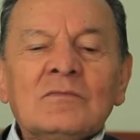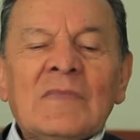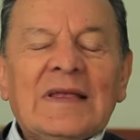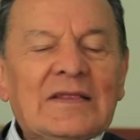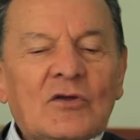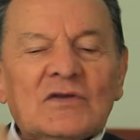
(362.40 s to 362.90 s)

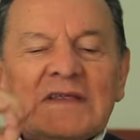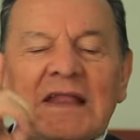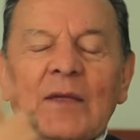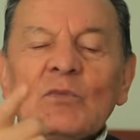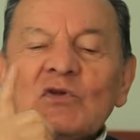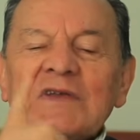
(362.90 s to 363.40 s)
Entonces
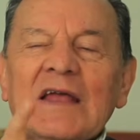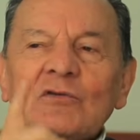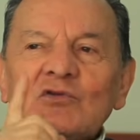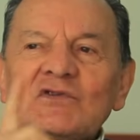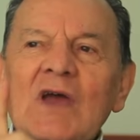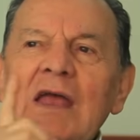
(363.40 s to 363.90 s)
tenemos que
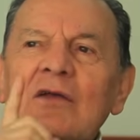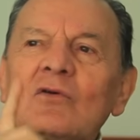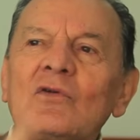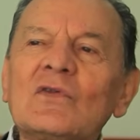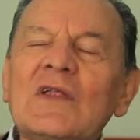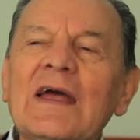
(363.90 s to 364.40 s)
luchar
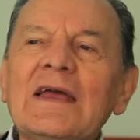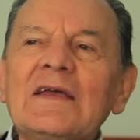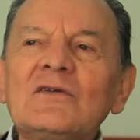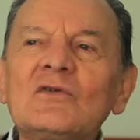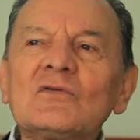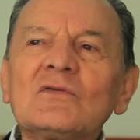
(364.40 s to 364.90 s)
contra
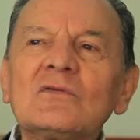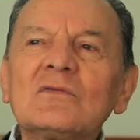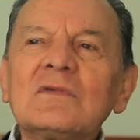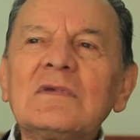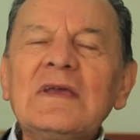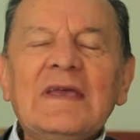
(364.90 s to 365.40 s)
ellos
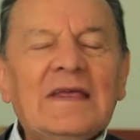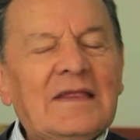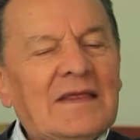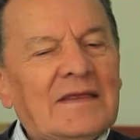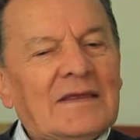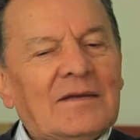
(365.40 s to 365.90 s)

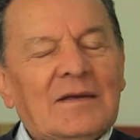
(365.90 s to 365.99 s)
y,